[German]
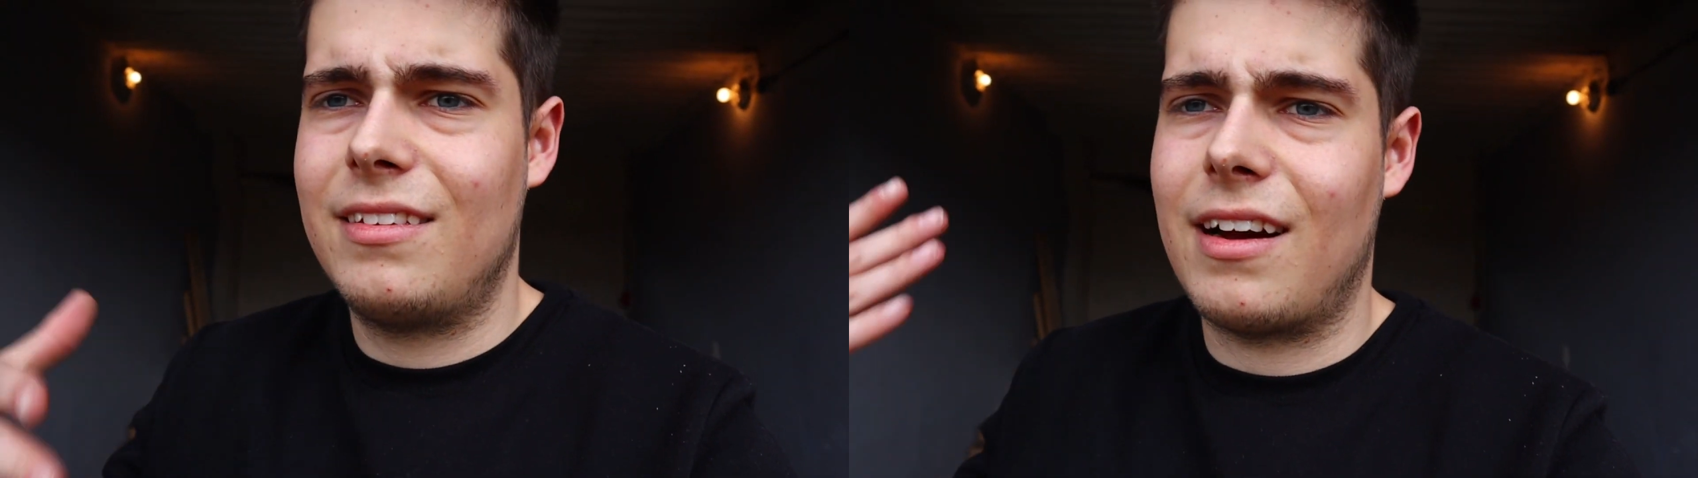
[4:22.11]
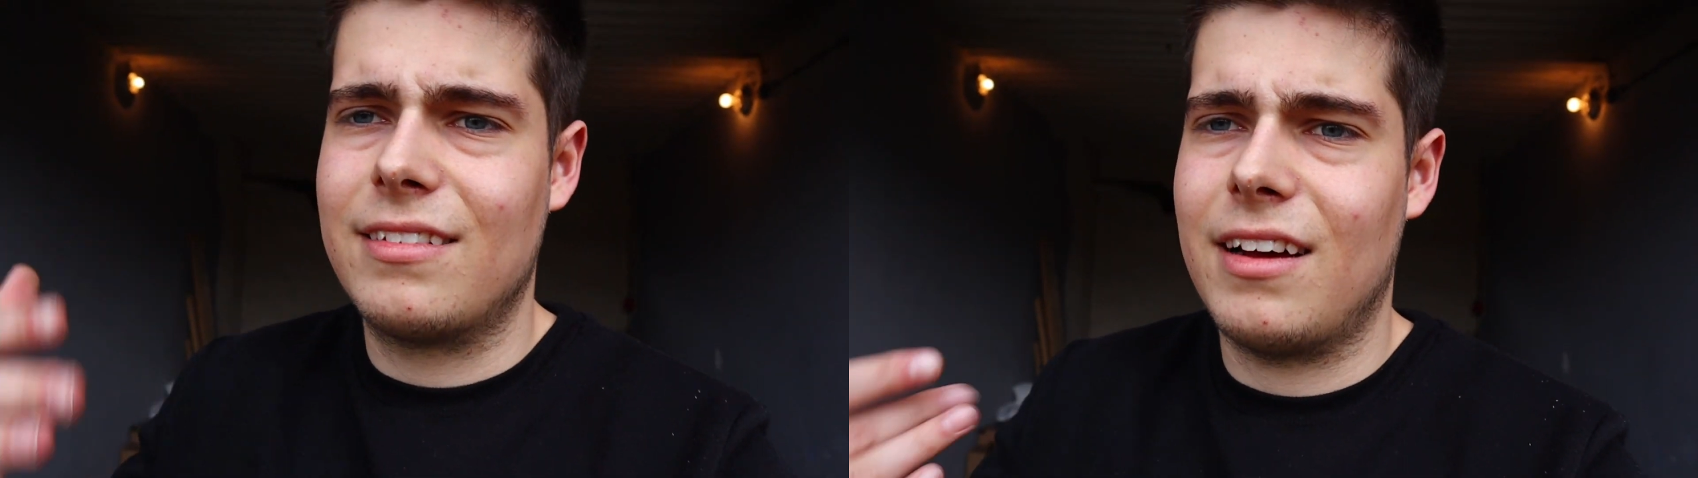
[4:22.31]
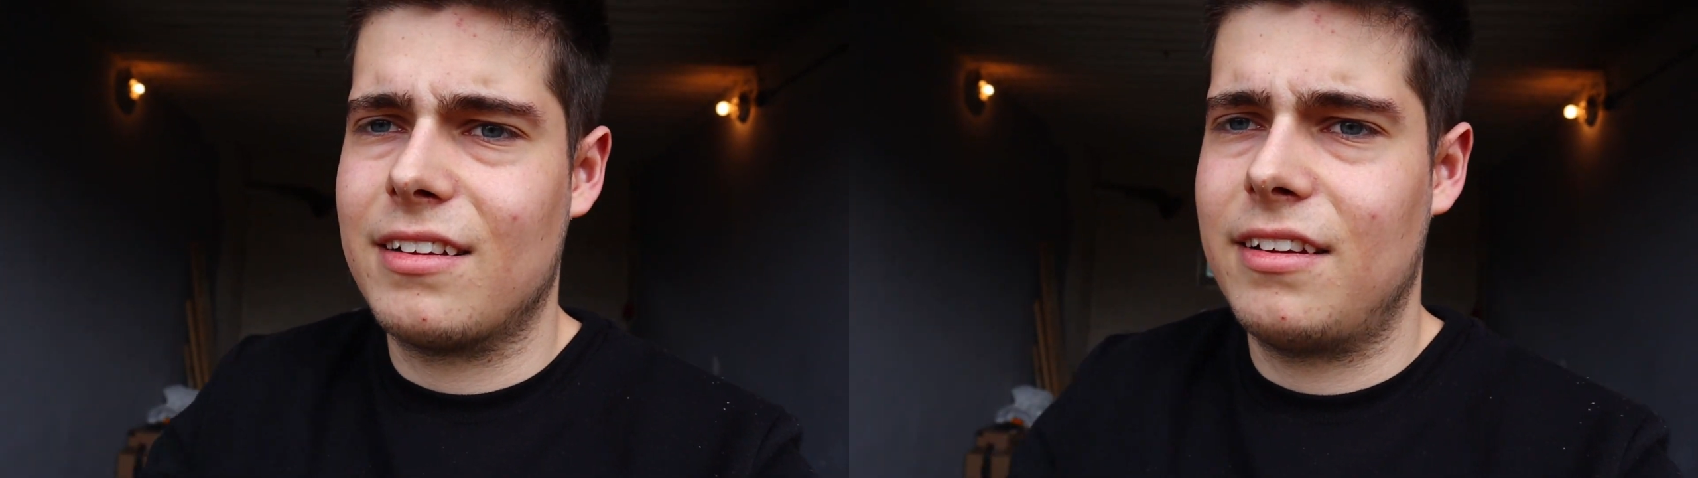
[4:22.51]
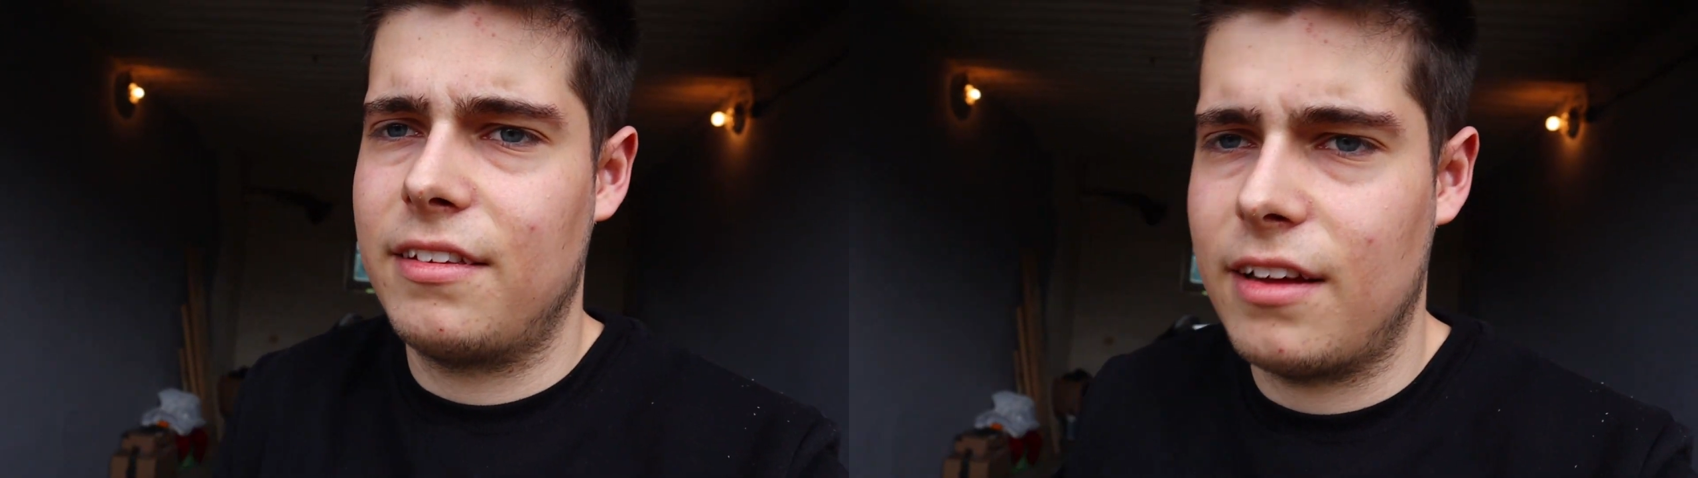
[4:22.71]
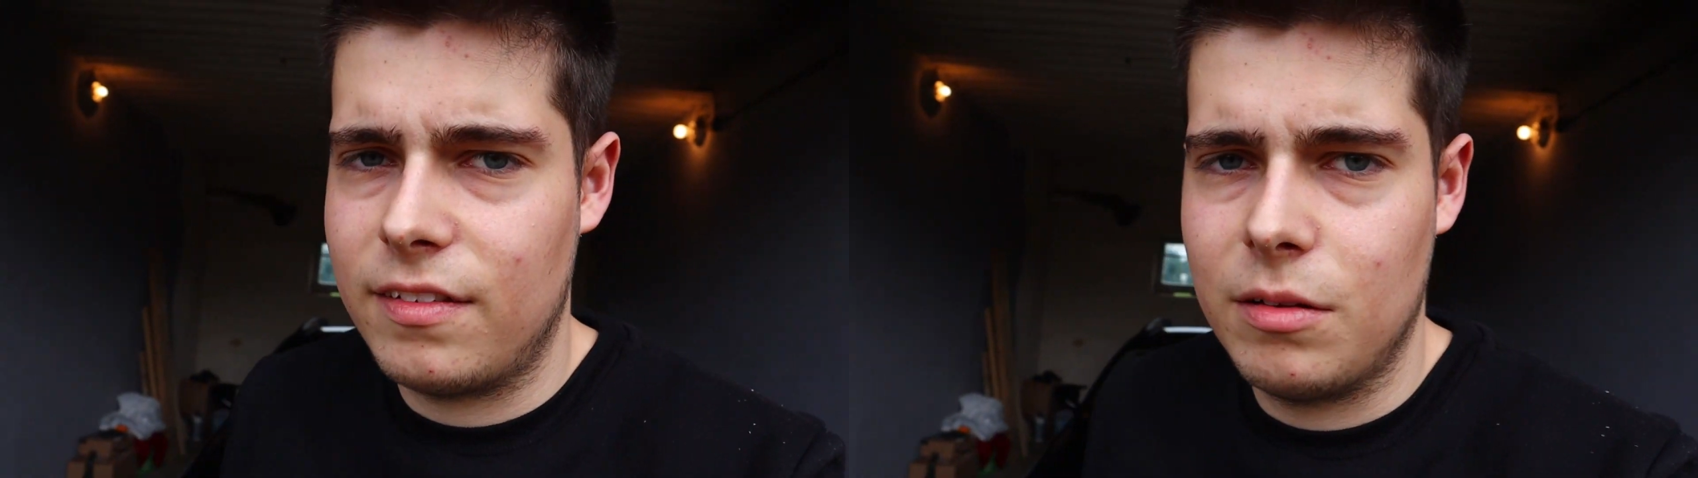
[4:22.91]
zack, zack,
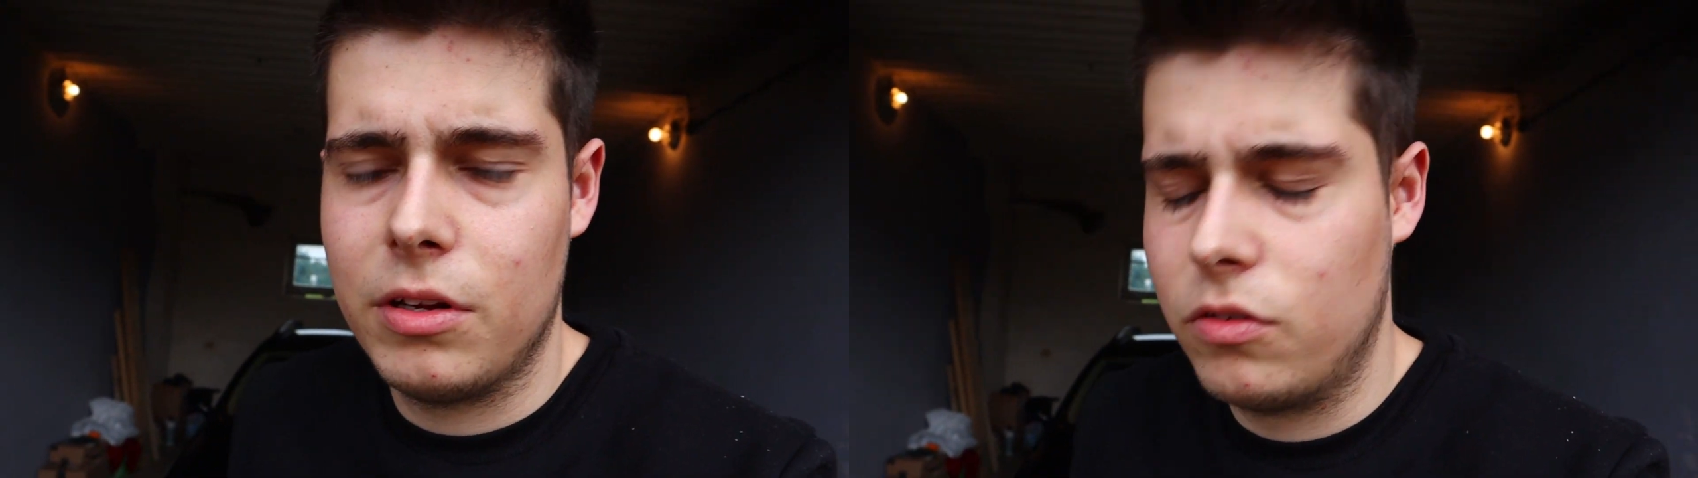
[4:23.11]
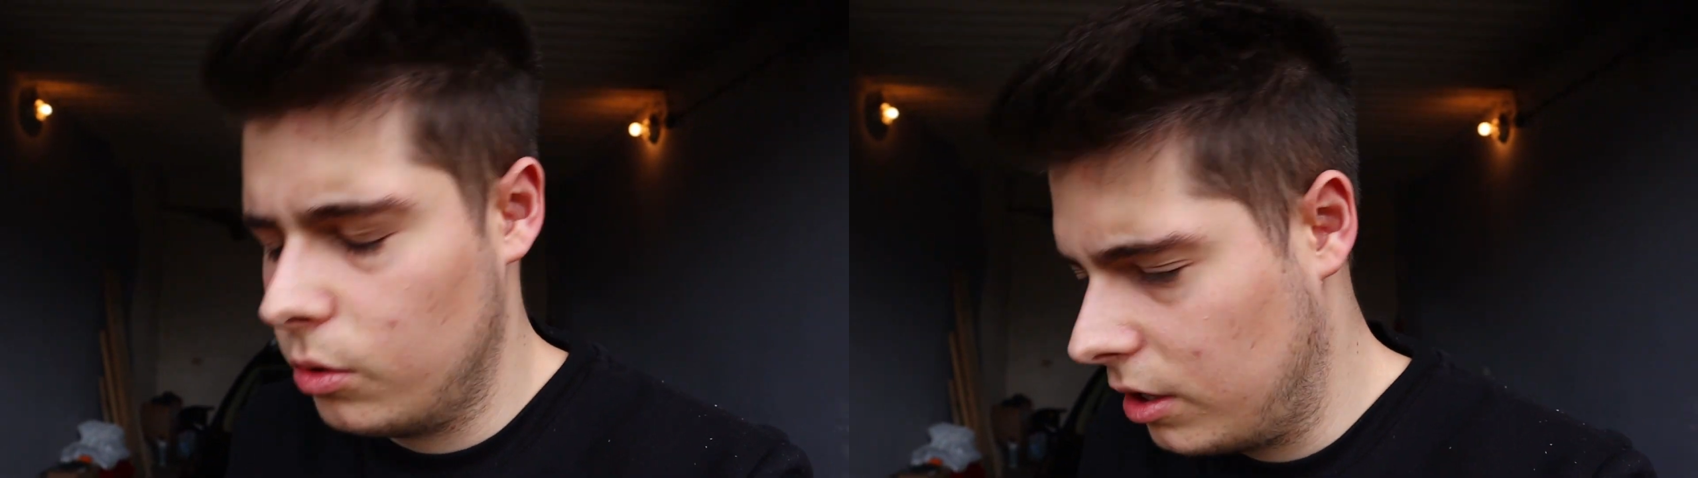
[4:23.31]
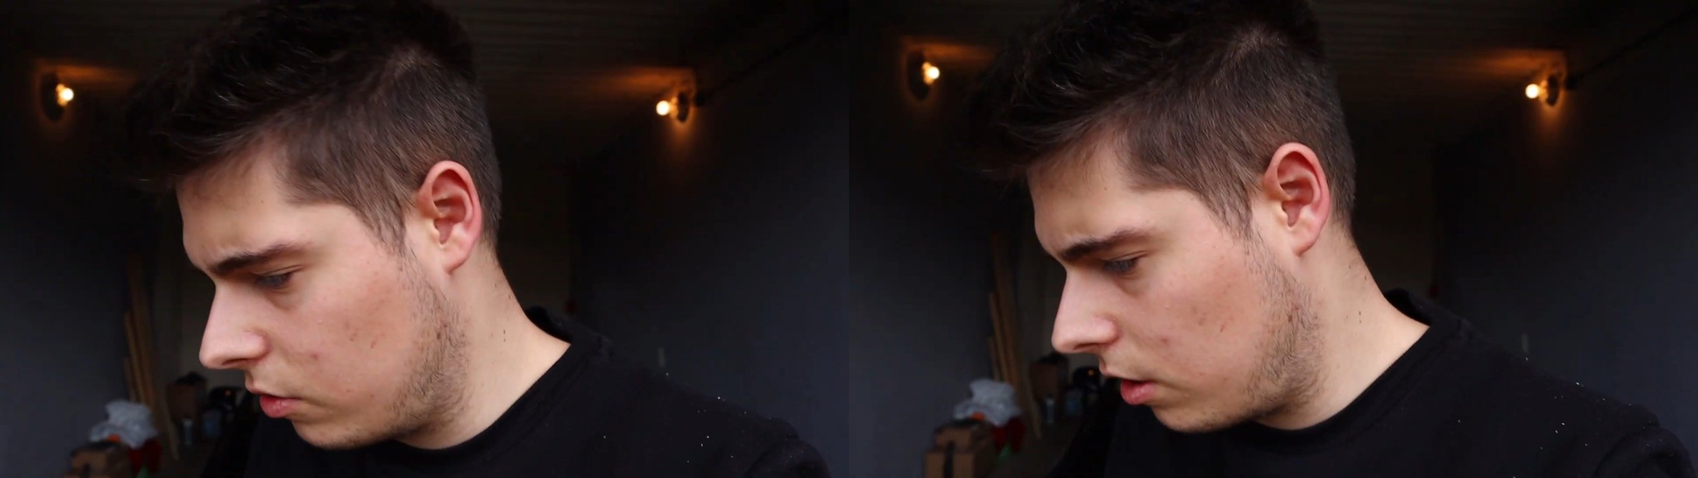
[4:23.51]
ZZ ziemlich zügig,